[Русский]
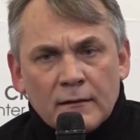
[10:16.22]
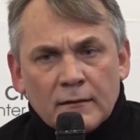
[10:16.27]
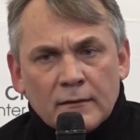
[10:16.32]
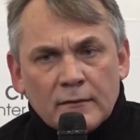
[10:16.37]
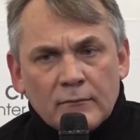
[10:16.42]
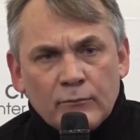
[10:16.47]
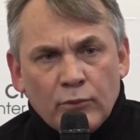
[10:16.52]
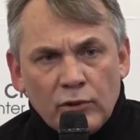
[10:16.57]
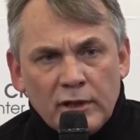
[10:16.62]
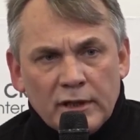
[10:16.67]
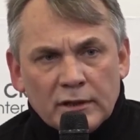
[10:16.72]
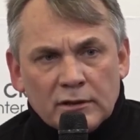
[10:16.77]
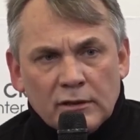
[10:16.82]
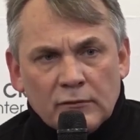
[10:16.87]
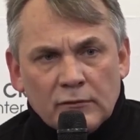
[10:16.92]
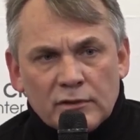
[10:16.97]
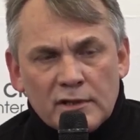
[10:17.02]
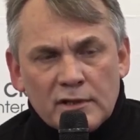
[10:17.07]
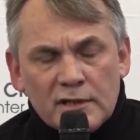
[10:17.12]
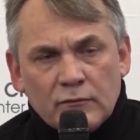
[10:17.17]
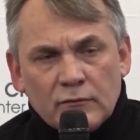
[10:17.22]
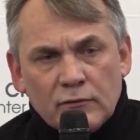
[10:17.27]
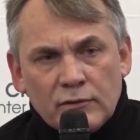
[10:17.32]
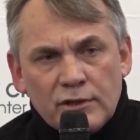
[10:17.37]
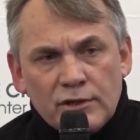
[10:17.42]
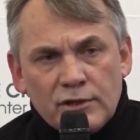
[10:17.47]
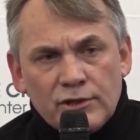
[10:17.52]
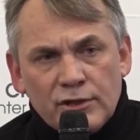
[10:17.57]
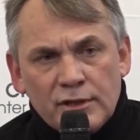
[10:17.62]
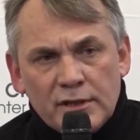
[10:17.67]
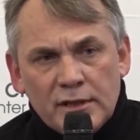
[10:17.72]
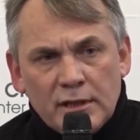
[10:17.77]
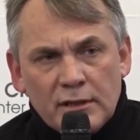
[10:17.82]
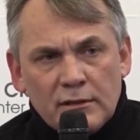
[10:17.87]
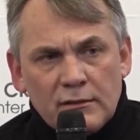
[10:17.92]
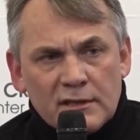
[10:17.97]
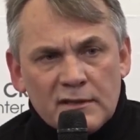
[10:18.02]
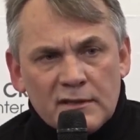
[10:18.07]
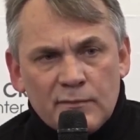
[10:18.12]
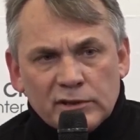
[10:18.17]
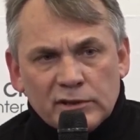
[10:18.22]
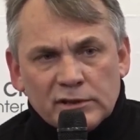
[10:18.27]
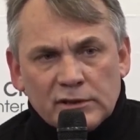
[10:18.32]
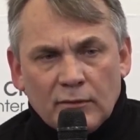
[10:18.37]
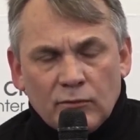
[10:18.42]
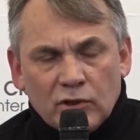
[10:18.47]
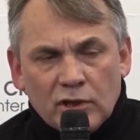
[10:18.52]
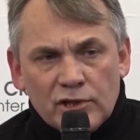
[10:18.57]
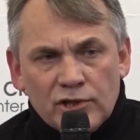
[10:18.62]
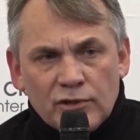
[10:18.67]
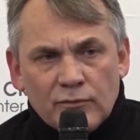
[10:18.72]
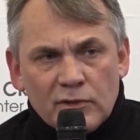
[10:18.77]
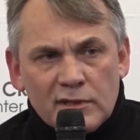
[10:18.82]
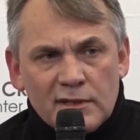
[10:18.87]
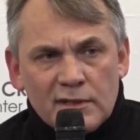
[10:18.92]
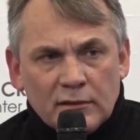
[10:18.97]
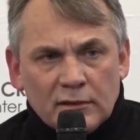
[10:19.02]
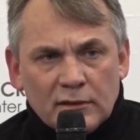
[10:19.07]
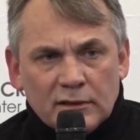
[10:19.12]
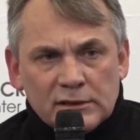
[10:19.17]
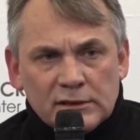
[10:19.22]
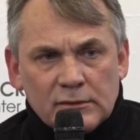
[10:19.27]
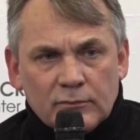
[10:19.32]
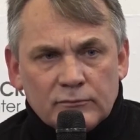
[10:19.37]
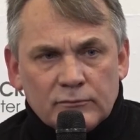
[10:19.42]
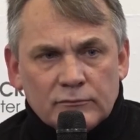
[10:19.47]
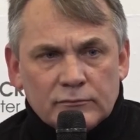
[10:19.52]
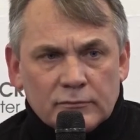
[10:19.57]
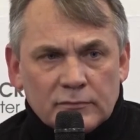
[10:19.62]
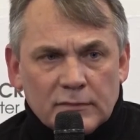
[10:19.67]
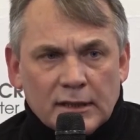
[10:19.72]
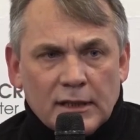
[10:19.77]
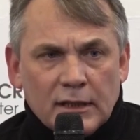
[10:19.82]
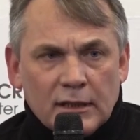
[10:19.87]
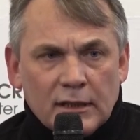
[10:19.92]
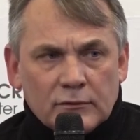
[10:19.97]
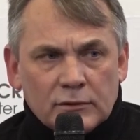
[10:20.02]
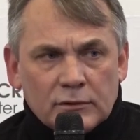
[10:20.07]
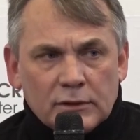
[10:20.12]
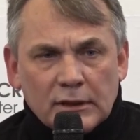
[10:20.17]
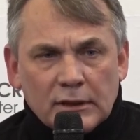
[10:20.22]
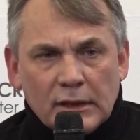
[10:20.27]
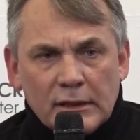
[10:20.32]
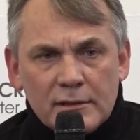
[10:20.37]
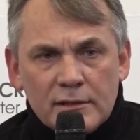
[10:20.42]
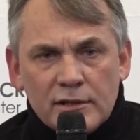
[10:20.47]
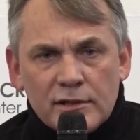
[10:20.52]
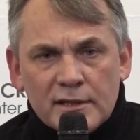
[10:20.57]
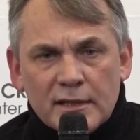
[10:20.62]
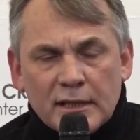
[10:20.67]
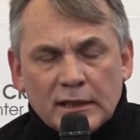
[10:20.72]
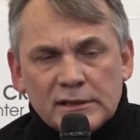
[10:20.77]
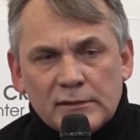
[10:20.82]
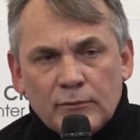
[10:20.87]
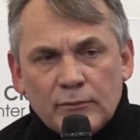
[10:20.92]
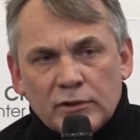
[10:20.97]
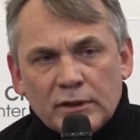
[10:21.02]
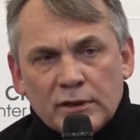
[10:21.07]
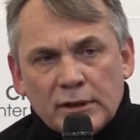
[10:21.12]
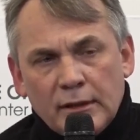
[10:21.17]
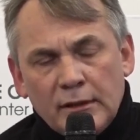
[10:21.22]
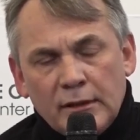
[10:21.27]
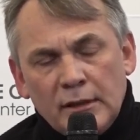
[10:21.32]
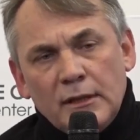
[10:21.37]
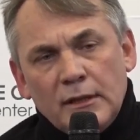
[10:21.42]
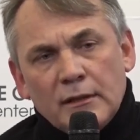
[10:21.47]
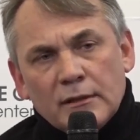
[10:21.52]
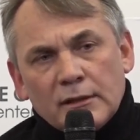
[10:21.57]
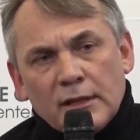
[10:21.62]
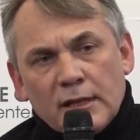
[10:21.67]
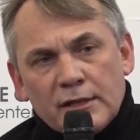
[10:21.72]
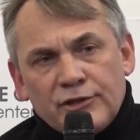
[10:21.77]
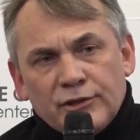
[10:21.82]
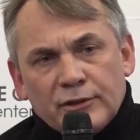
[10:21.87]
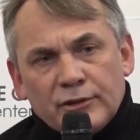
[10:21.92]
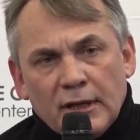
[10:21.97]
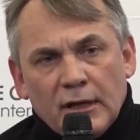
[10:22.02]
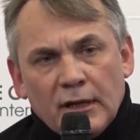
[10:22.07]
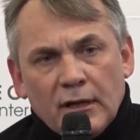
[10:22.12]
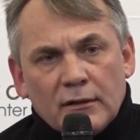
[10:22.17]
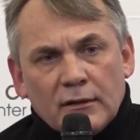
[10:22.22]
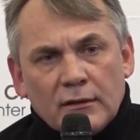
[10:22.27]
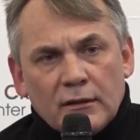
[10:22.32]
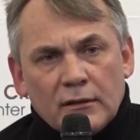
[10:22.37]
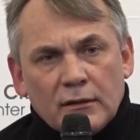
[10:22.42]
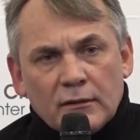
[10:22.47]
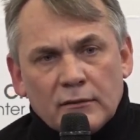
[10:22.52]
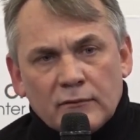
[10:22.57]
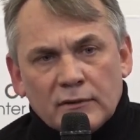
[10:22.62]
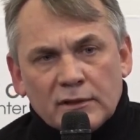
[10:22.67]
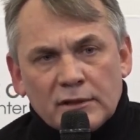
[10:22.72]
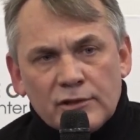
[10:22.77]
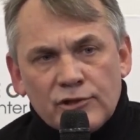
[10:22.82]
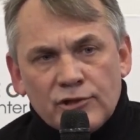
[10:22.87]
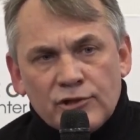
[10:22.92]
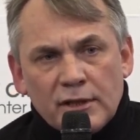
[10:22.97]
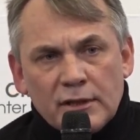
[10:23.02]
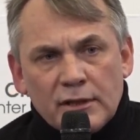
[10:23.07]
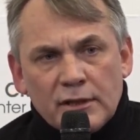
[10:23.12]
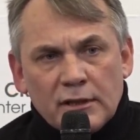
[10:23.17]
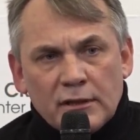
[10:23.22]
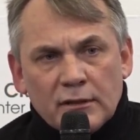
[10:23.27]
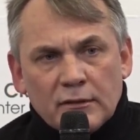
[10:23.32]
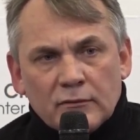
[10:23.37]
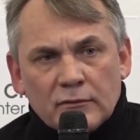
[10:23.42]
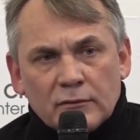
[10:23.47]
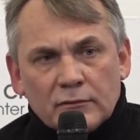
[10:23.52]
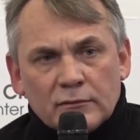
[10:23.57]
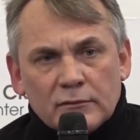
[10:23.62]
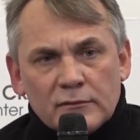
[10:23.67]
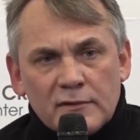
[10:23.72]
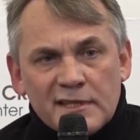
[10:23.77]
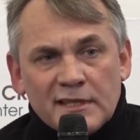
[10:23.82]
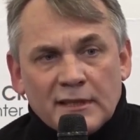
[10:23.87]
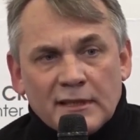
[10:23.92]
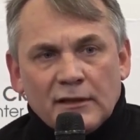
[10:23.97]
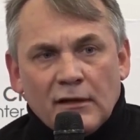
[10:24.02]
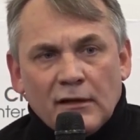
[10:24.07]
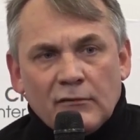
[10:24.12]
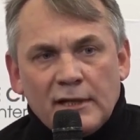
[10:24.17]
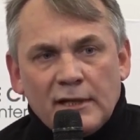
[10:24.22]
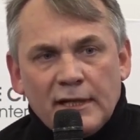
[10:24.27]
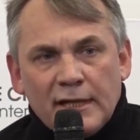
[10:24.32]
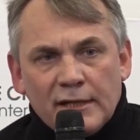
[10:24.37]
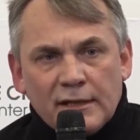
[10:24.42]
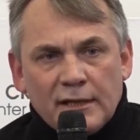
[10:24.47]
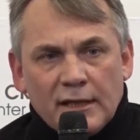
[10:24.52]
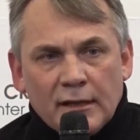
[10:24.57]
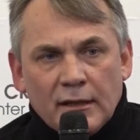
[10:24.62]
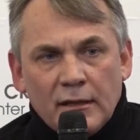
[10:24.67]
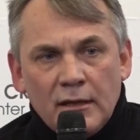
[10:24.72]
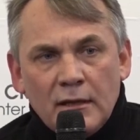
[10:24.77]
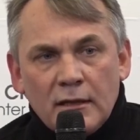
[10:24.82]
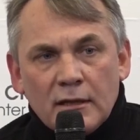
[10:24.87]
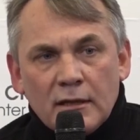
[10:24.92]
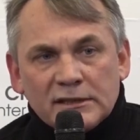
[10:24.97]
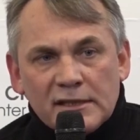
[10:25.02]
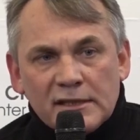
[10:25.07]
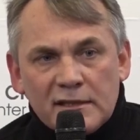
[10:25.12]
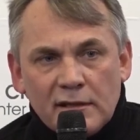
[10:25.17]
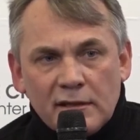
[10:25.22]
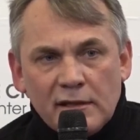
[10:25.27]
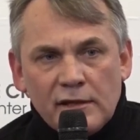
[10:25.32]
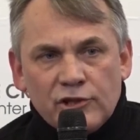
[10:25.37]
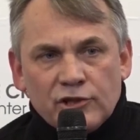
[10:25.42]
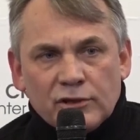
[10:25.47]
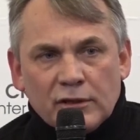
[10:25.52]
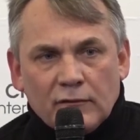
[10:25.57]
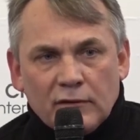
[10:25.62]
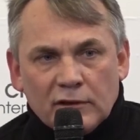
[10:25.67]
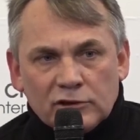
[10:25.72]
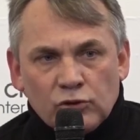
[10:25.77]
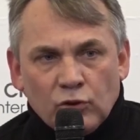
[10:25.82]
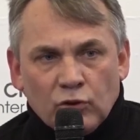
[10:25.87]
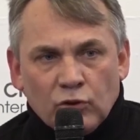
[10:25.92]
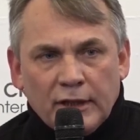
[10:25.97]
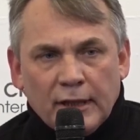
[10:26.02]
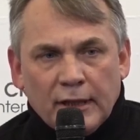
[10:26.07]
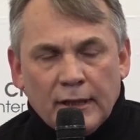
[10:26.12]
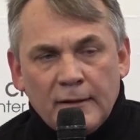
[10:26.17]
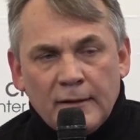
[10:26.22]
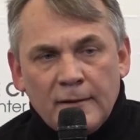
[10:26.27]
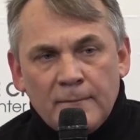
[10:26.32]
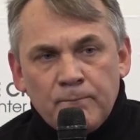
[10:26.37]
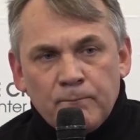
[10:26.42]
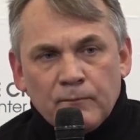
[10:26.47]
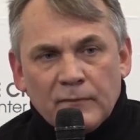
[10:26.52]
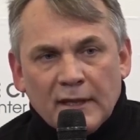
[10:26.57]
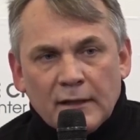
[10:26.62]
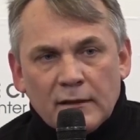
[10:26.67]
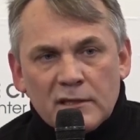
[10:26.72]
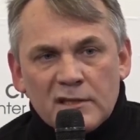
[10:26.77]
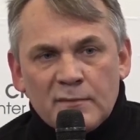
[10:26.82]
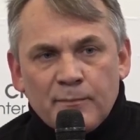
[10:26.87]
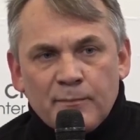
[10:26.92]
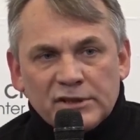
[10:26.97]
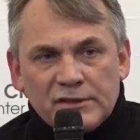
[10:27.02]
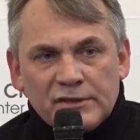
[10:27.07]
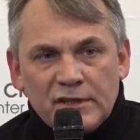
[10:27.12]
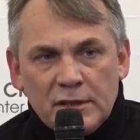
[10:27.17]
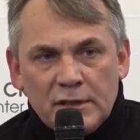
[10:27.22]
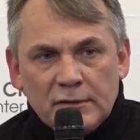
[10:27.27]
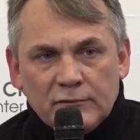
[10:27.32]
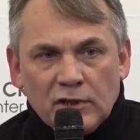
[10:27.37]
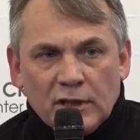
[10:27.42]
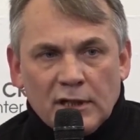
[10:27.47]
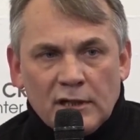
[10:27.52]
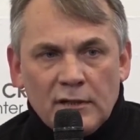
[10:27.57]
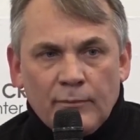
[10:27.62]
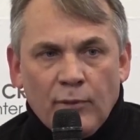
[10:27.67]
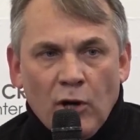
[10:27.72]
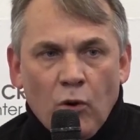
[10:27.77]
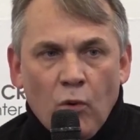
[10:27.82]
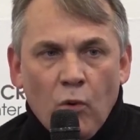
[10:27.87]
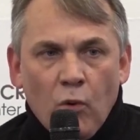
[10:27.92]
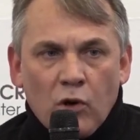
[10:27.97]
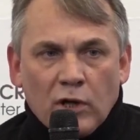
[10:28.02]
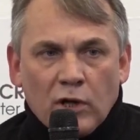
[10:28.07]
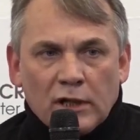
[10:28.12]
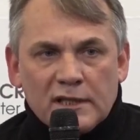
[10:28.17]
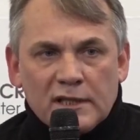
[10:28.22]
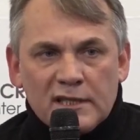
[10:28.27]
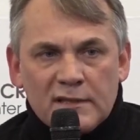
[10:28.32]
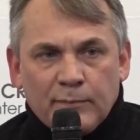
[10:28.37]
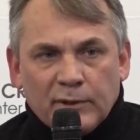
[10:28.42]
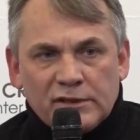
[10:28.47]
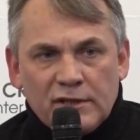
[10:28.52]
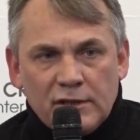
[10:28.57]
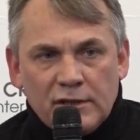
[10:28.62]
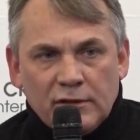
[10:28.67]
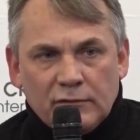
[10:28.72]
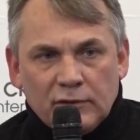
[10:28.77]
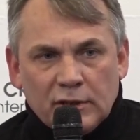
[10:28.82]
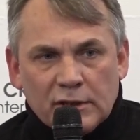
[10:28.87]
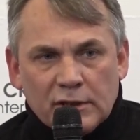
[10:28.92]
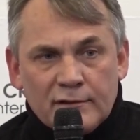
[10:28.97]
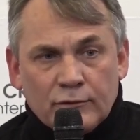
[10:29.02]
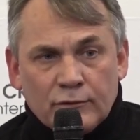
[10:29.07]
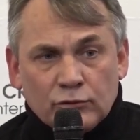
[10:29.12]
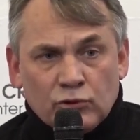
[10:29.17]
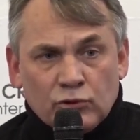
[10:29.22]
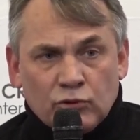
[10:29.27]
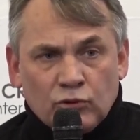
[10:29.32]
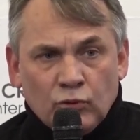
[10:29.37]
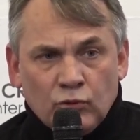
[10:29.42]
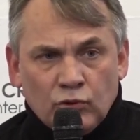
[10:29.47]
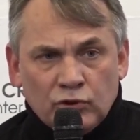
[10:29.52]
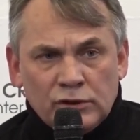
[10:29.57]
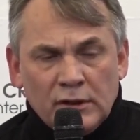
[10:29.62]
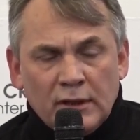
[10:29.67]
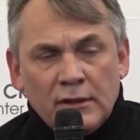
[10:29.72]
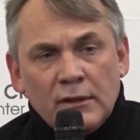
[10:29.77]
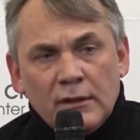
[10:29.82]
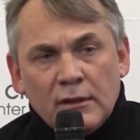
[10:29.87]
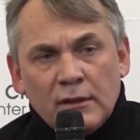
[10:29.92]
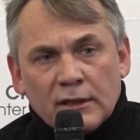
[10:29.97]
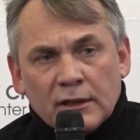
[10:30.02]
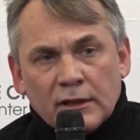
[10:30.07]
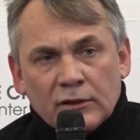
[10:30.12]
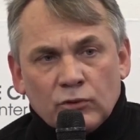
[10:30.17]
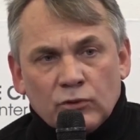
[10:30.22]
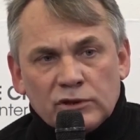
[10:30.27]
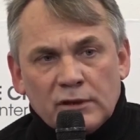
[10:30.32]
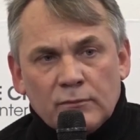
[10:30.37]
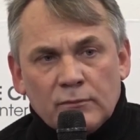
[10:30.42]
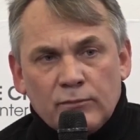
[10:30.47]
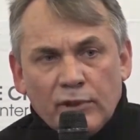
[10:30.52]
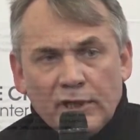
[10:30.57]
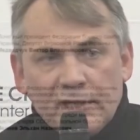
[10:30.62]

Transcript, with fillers: Э, более того, на сегодняшний день экспертами нашего центра такая вот аналитическая работа начата э, в отношении становления различного рода спортивных либо околоспортивных структур, которые